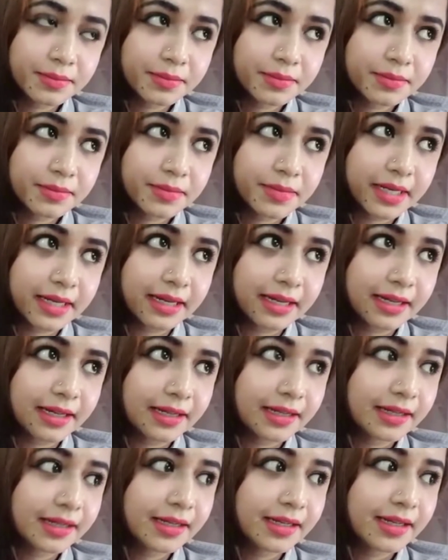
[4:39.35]
মানে
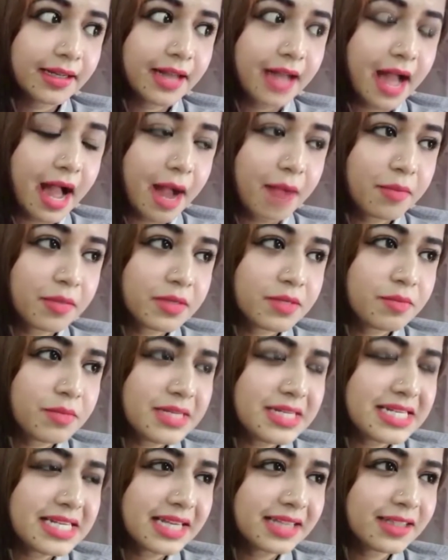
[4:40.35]
আমি
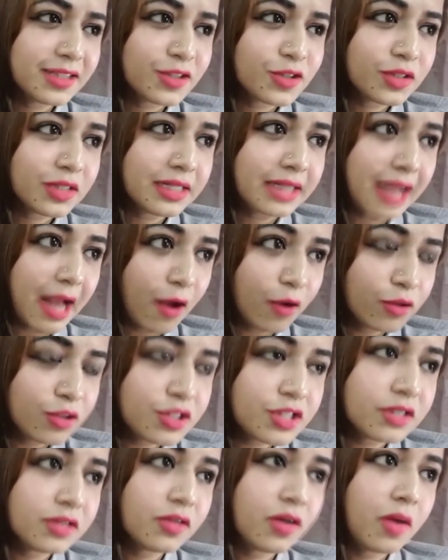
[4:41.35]
মিডিয়াতে যদি নাও
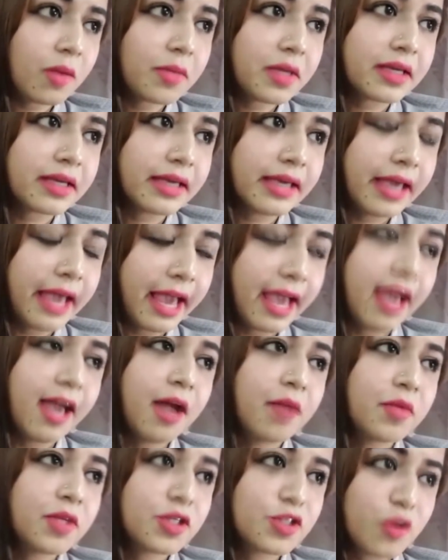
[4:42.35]
চিনতো আমাকে হ্যাঁ
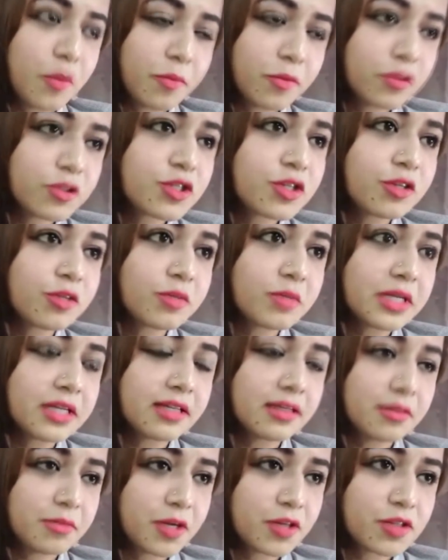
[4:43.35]
আমার স্বপ্ন ছিল
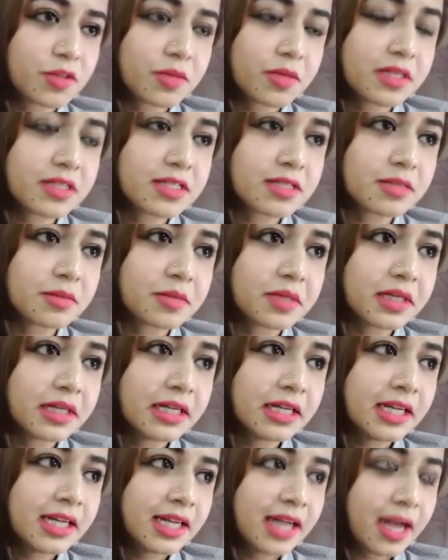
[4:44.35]
মিডিয়াতে মানুষ আমাকে চিনবে
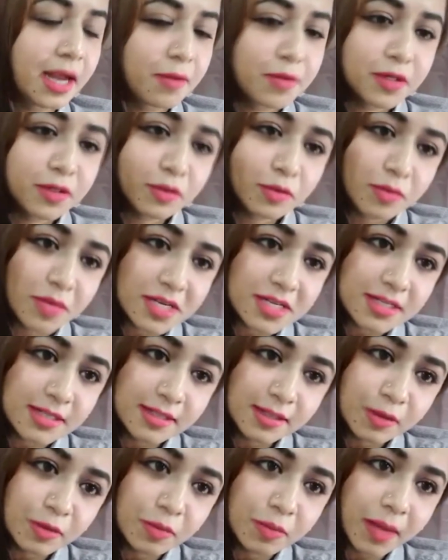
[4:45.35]
কিন্তু মাসাল্লাহ
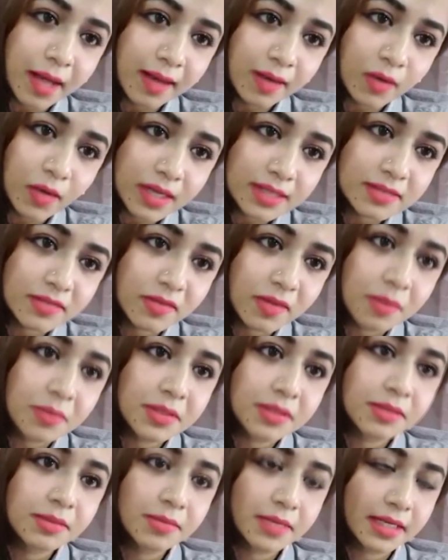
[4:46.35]
খুব ভালো একটা
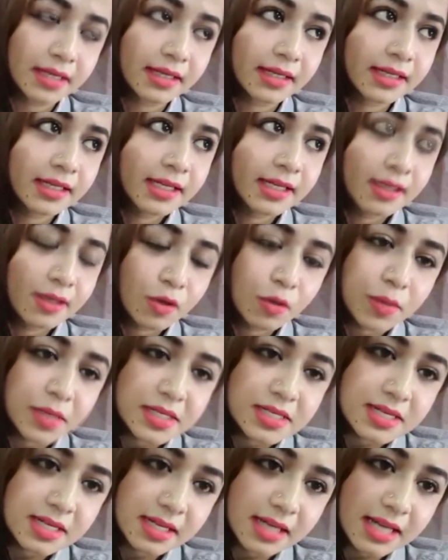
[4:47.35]
ফ্যামিলি মানে খুব একটা
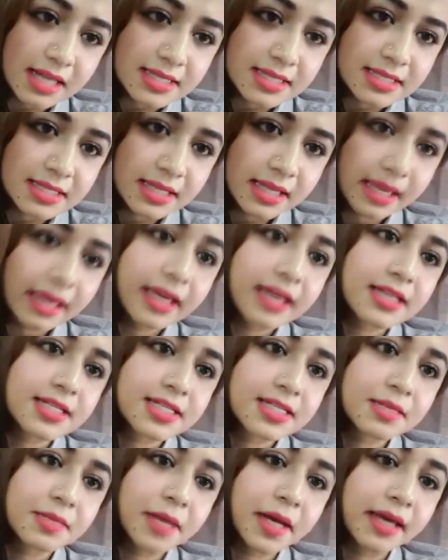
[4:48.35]
ক্লাস থেকে
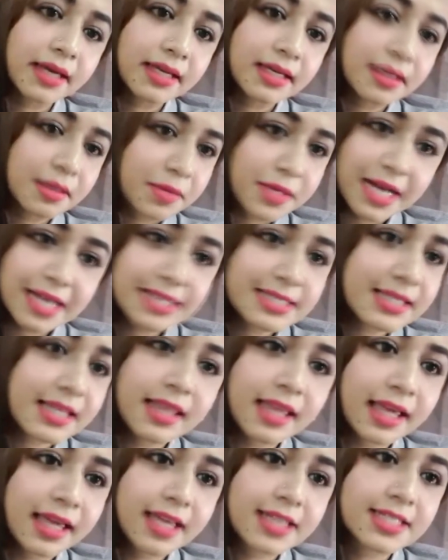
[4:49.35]
আসছি ভাই আমি রাস্তা
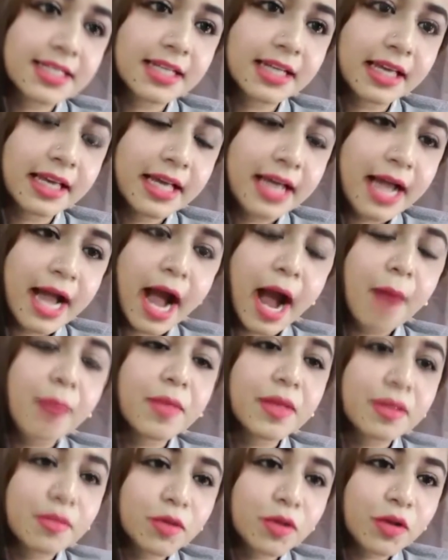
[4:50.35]
থেকে আসি নাই
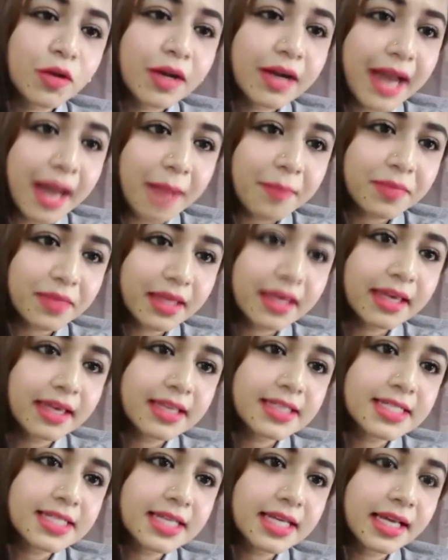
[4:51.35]
আপনাদের মতো গ্রাম থেকে
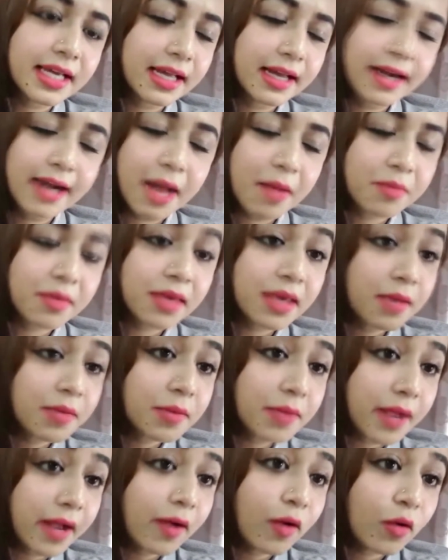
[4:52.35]
এসে গ্রামকে আমি
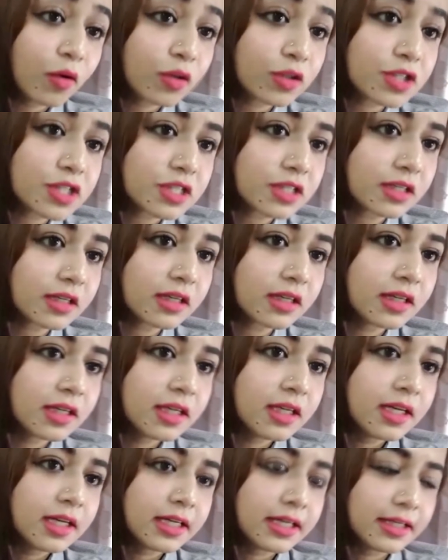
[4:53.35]
ব্যঙ্গ করছি না
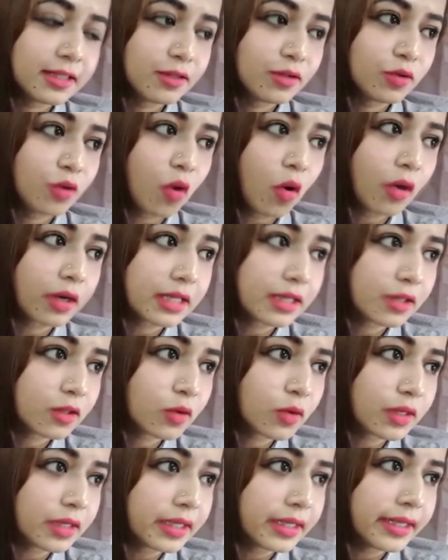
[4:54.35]
কিন্তু হঠাৎ
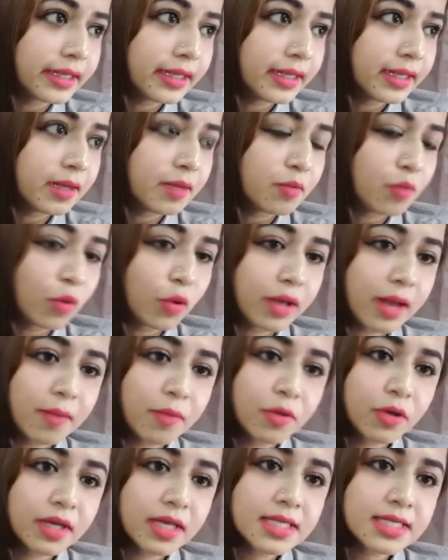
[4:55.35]
করে বোরখা
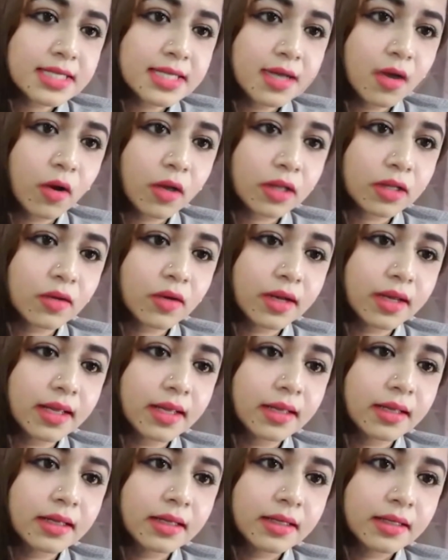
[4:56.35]
পরে এসে হঠাৎ করে
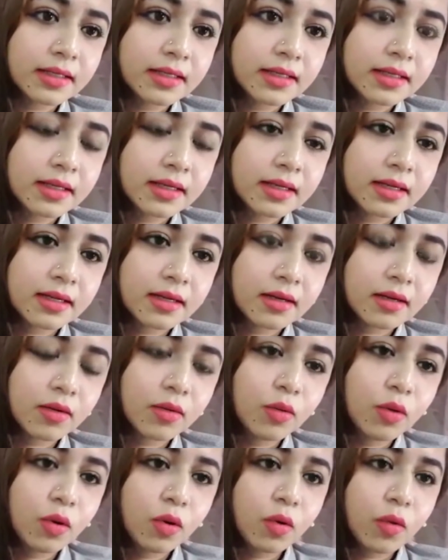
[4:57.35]

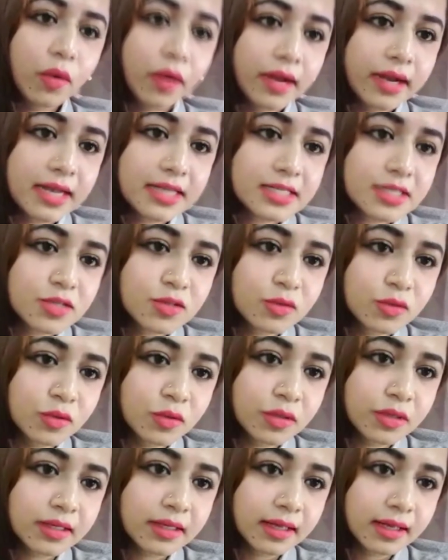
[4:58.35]
উলঙ্গ হয়ে নাচা শুরু
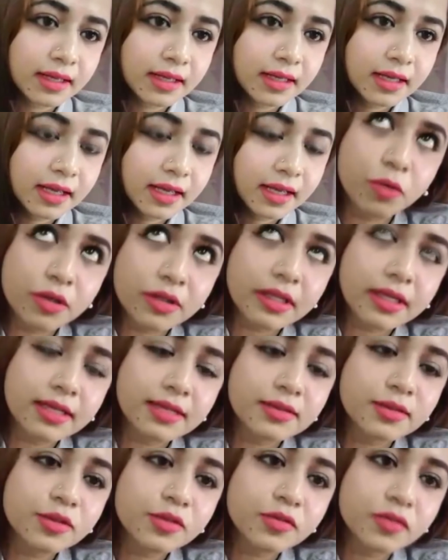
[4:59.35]
করি নাই হ্যাঁ একে
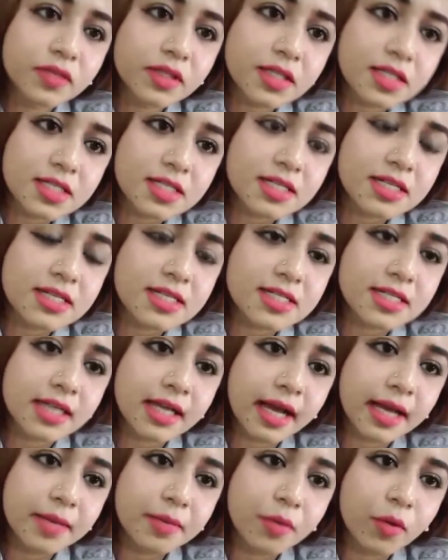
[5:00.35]
থুতু ফেললে সেটা নিজের
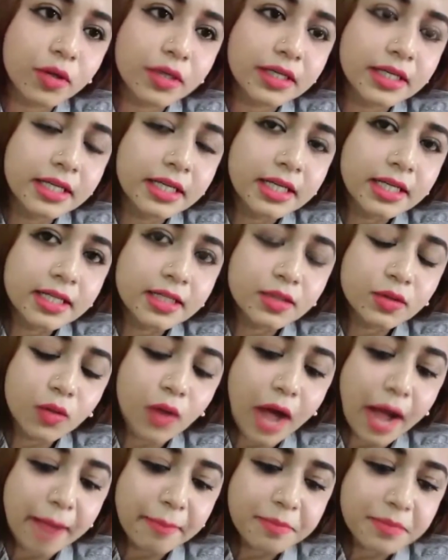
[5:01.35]
গায়ে পড়ে তো
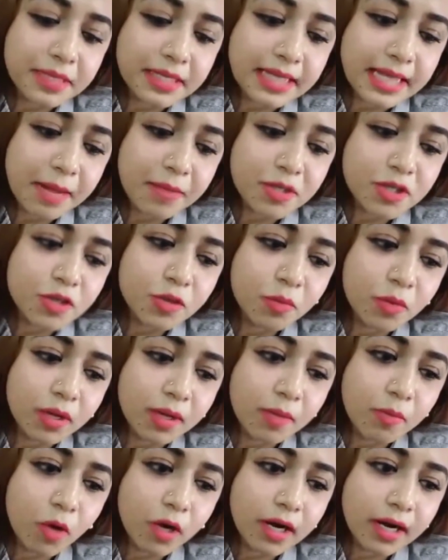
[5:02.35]
আপনি আমার সম্পর্কে
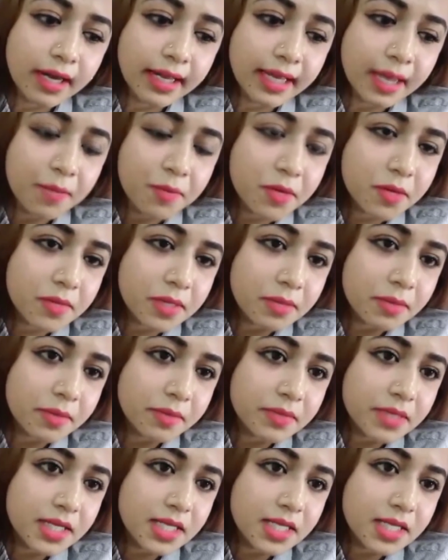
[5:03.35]
বলার আগে আপনার মিনিমাম তিরিশ